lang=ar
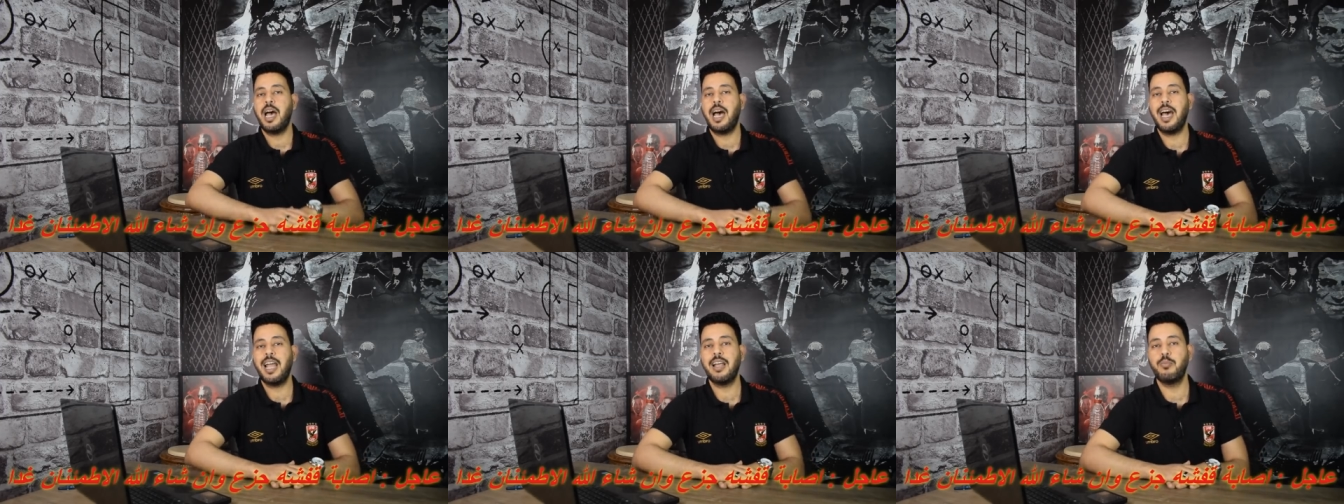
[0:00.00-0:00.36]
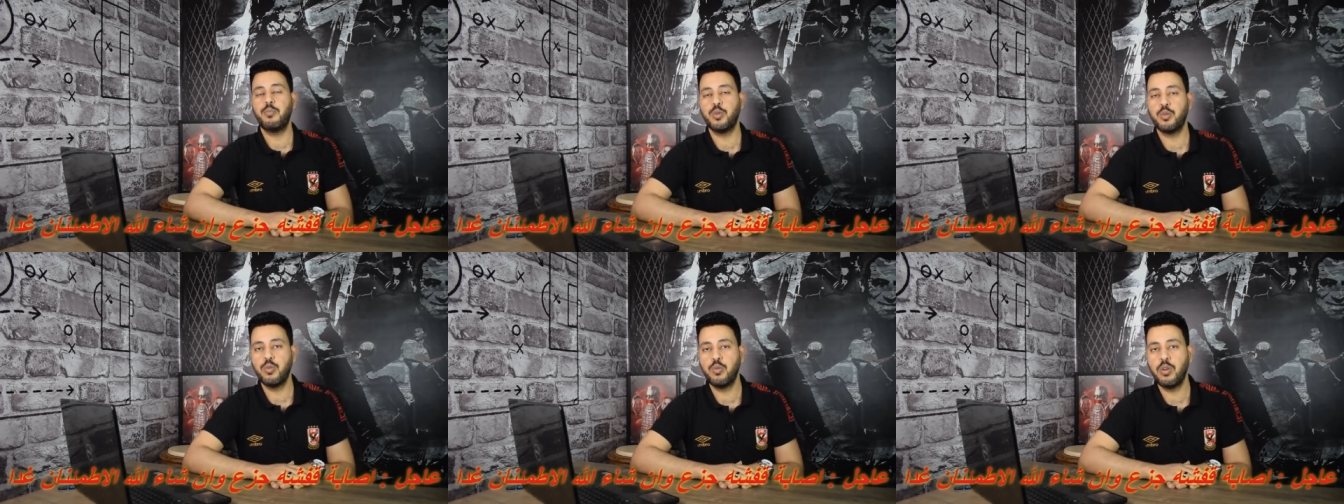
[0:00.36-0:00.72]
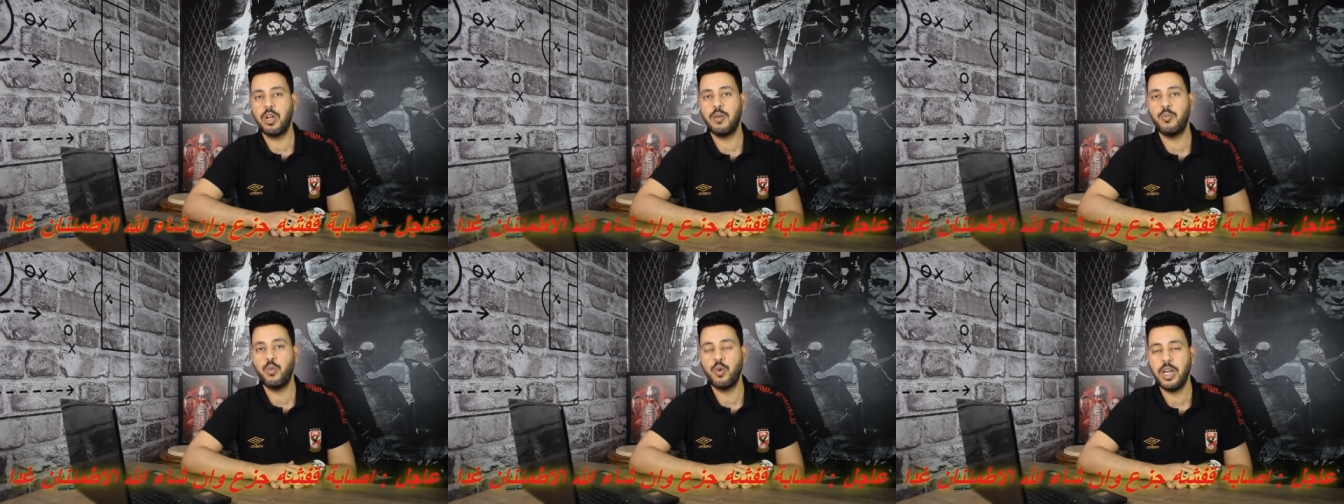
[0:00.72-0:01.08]
على
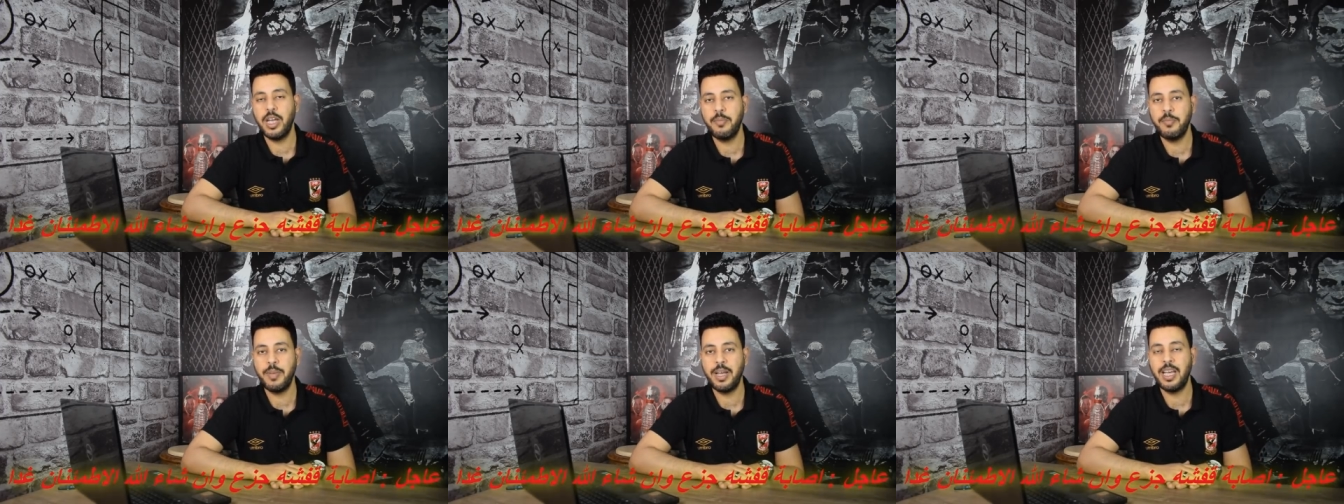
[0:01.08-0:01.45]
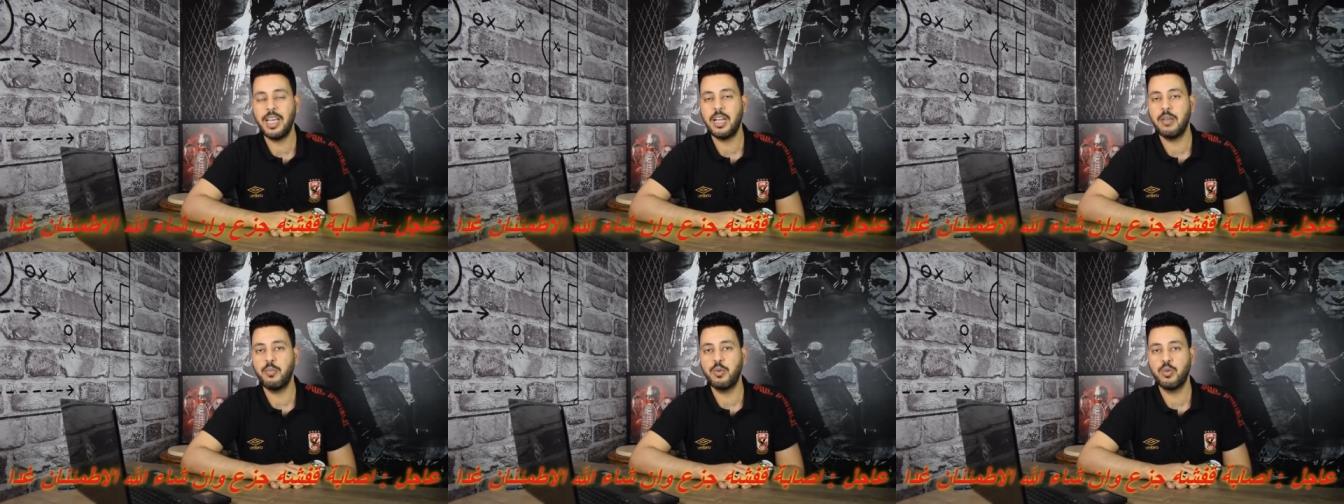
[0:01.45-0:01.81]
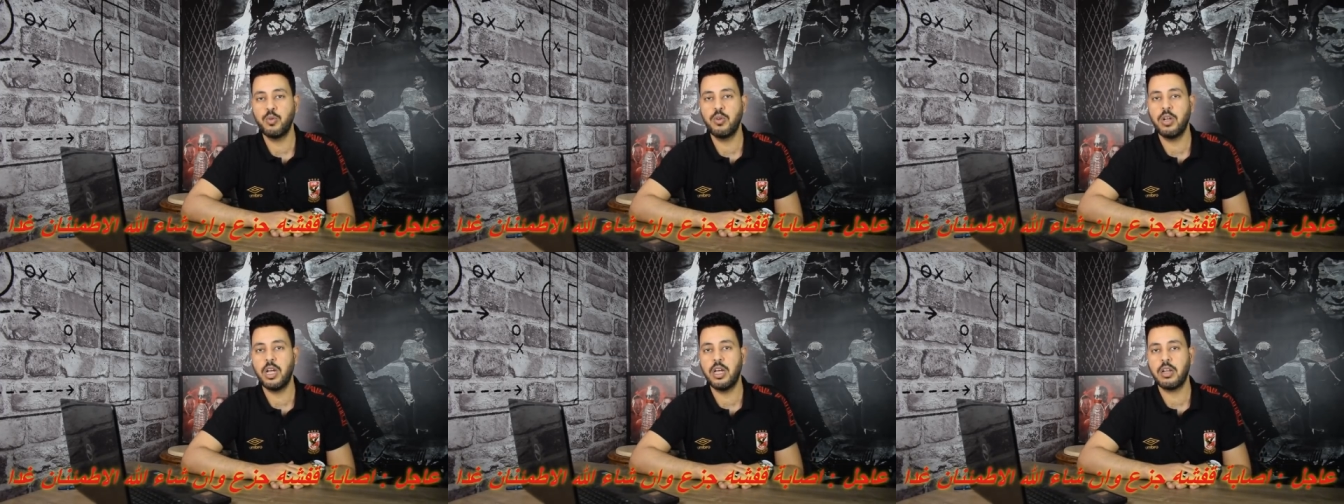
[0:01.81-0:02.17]
بطولة مهمة
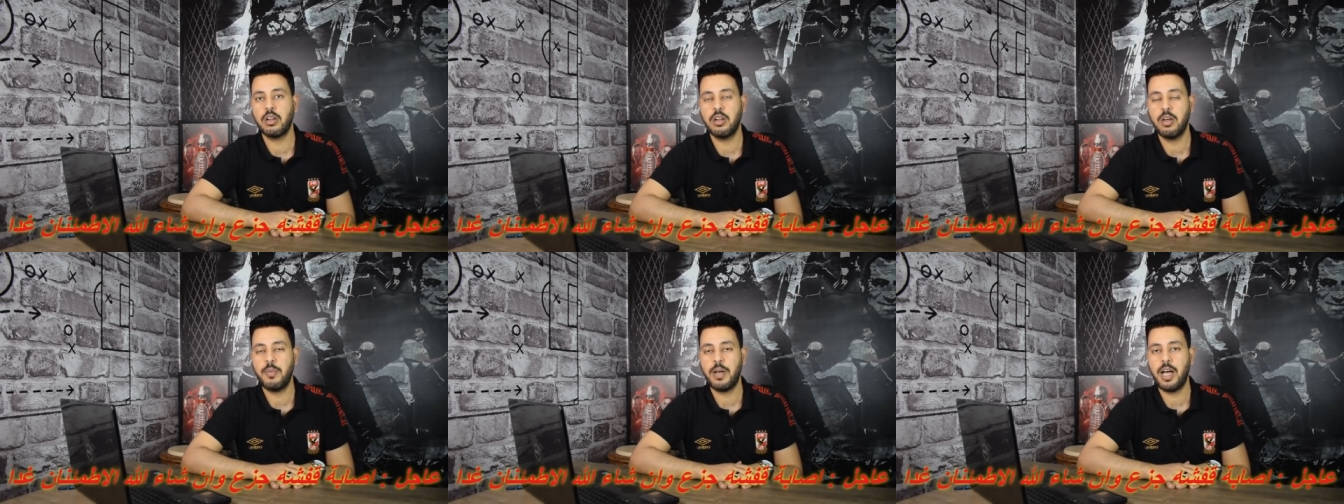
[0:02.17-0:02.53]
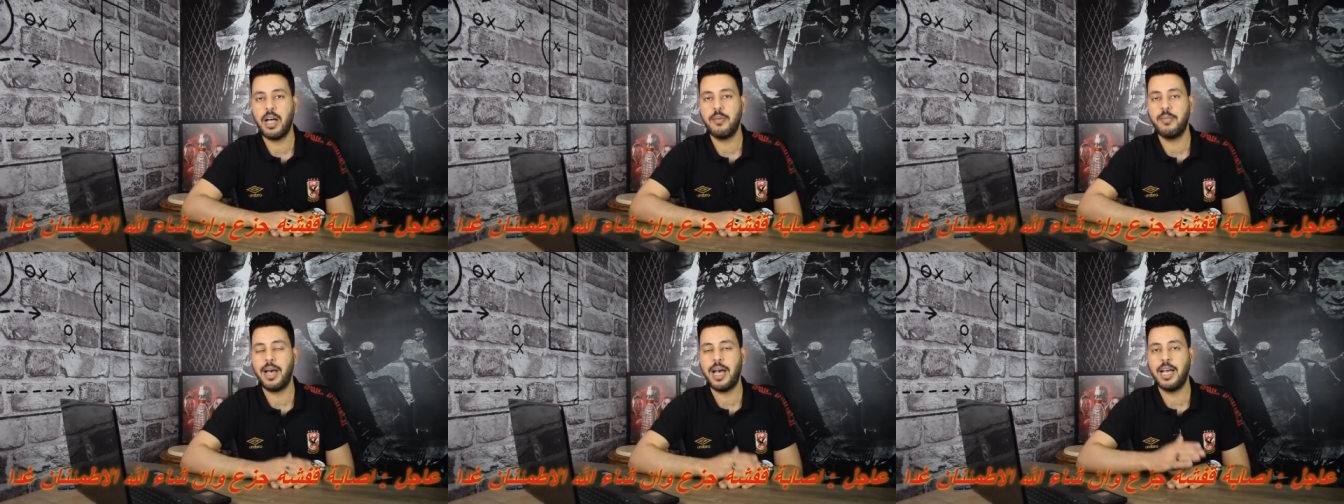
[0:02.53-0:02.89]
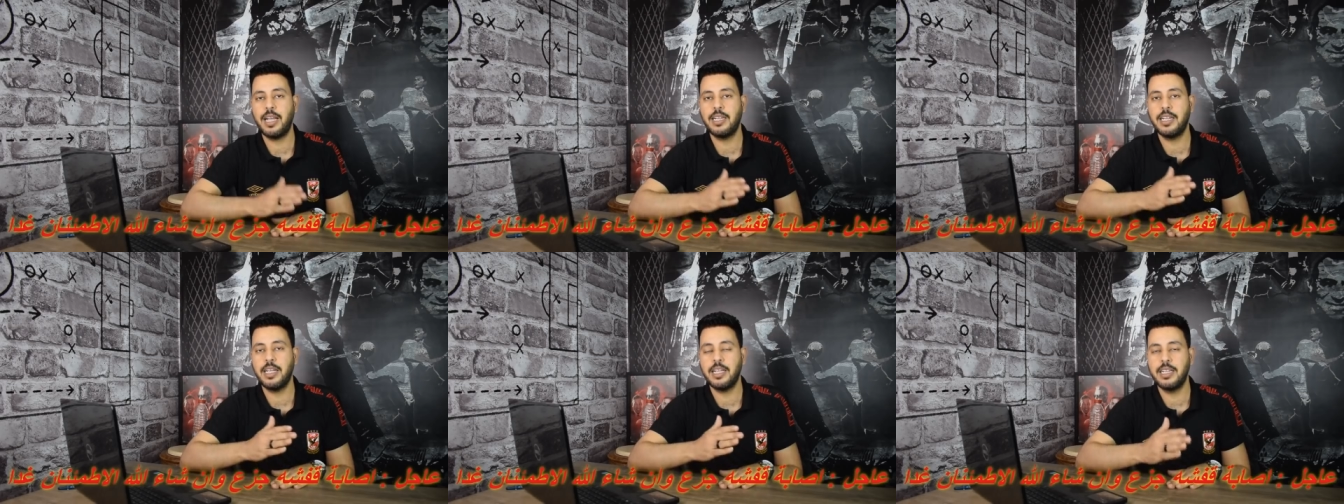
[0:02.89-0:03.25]
البطولة الرابعة
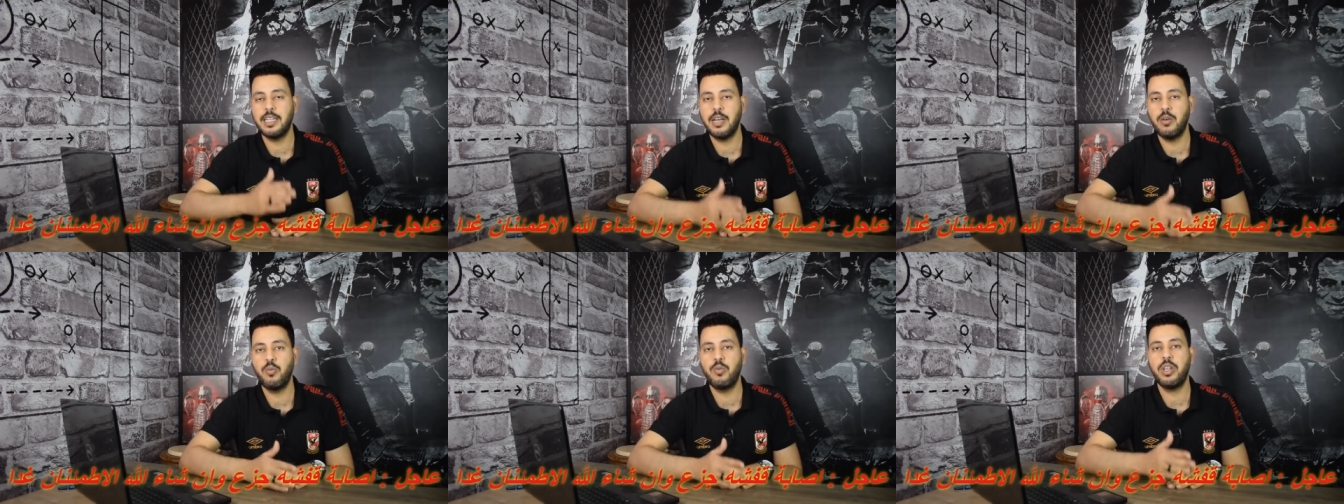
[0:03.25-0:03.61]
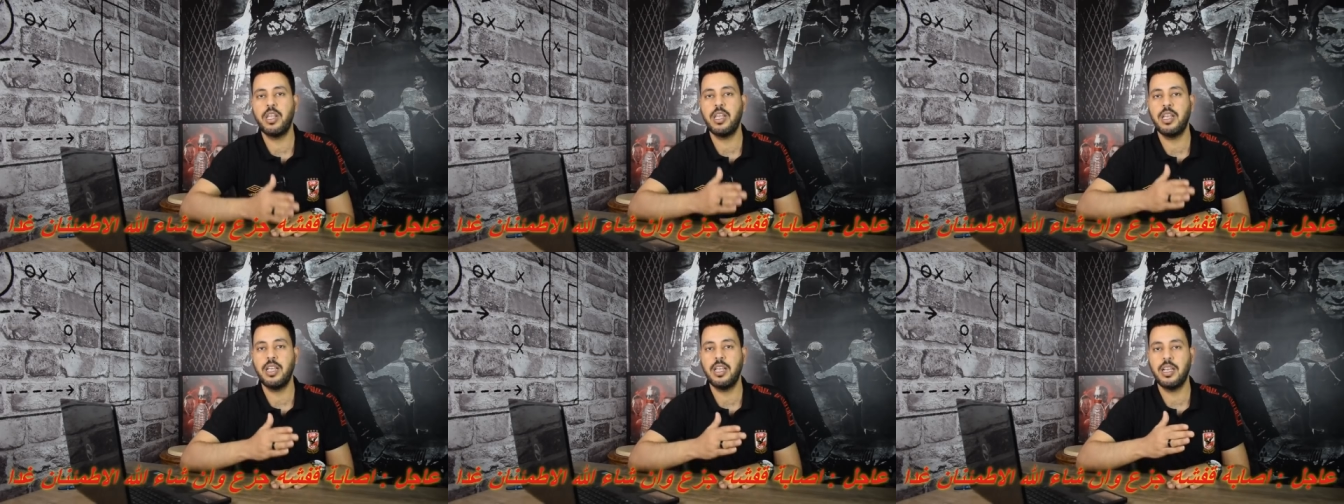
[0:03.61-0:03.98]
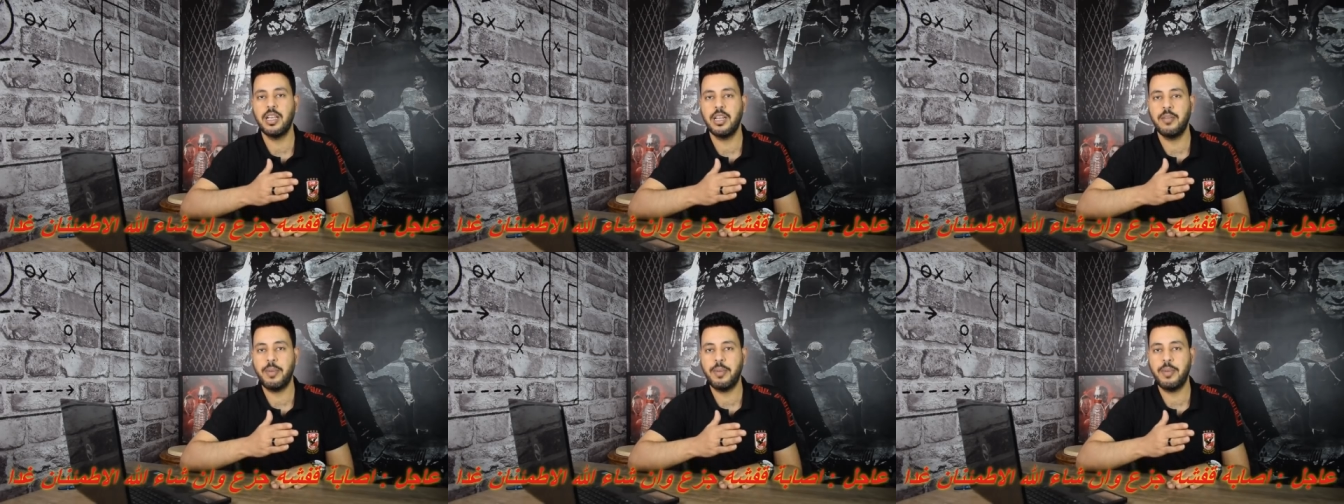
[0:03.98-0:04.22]
بعد الدوري